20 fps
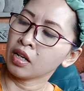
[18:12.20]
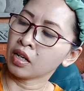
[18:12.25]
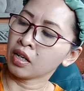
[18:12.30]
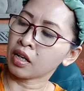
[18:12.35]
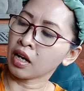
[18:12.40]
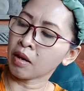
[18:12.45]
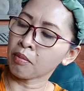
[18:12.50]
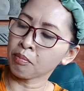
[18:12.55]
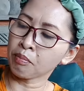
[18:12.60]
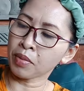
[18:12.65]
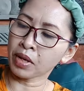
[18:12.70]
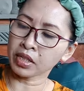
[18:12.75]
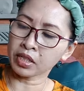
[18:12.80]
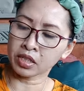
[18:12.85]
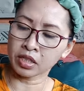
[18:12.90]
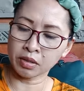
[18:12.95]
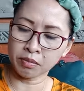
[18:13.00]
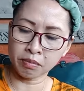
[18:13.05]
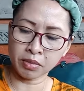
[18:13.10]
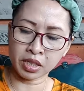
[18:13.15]
tampas
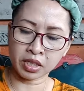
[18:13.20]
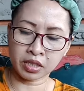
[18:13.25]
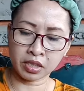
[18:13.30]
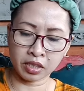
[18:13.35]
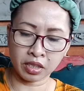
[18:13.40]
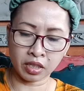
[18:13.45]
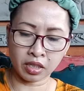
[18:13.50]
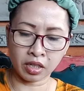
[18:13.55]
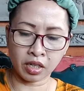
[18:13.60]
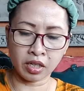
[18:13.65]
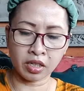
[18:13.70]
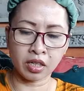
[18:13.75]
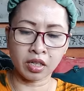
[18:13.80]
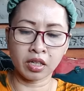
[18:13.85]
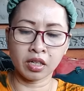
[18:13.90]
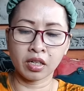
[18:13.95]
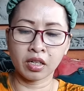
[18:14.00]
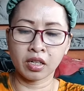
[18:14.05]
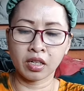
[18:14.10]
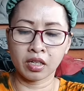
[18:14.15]
di mix ya kak ya
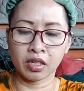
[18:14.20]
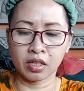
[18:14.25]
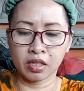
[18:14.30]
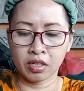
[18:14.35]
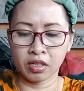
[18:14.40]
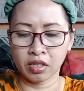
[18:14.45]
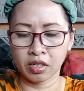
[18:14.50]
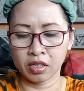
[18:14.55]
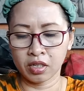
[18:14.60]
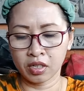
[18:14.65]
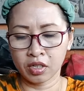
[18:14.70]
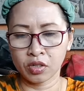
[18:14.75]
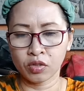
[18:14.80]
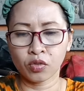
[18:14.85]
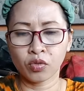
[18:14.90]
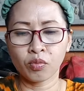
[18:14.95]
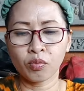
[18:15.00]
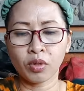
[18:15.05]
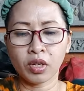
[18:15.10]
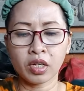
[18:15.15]

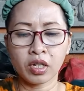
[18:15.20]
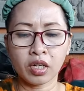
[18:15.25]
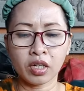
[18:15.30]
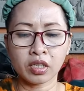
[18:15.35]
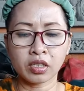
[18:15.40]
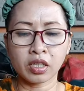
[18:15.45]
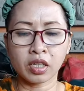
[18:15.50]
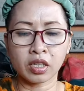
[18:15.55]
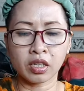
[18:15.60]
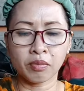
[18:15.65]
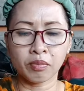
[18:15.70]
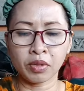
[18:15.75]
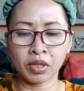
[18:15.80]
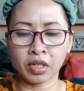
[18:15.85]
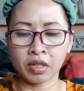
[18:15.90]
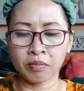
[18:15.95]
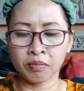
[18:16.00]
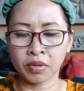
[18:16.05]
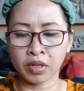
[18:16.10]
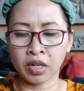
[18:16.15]
tumben dan saya dapat
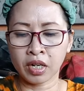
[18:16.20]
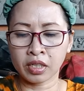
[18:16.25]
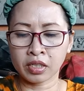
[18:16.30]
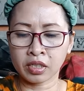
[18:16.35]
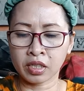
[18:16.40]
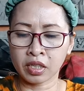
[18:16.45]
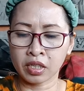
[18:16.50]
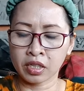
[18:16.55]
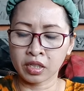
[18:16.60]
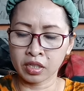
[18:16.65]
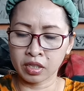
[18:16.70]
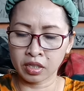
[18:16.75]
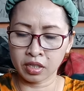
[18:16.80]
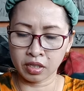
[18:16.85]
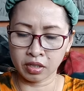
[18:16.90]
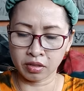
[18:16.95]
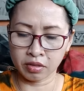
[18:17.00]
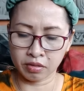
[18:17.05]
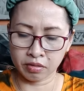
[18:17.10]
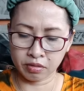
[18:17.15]
everlast kayak gini
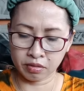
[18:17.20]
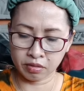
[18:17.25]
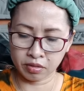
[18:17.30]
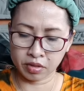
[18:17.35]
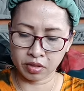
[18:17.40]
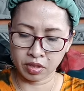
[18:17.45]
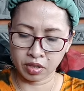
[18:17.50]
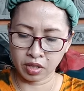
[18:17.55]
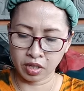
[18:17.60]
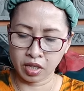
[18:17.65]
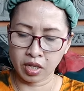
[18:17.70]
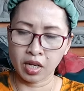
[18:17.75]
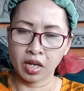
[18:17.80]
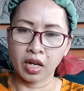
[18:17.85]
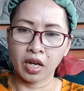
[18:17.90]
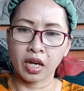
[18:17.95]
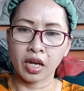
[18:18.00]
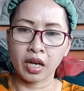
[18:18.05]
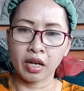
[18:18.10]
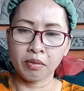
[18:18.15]

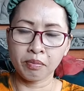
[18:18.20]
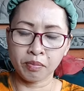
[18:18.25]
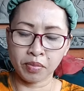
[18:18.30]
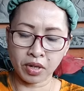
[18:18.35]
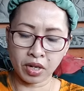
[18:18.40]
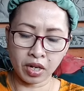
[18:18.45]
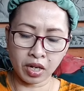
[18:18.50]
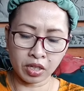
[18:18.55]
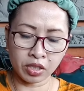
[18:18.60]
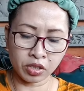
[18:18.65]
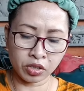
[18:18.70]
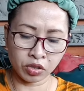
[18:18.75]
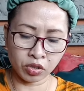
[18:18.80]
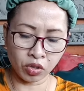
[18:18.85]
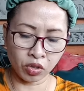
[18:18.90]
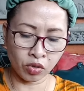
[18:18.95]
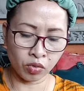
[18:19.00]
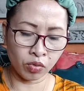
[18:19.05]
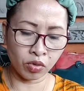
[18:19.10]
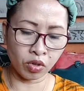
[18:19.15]
everlast
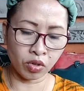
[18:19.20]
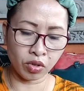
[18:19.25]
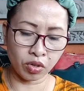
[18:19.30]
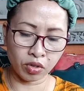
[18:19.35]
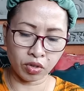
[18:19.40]
cowok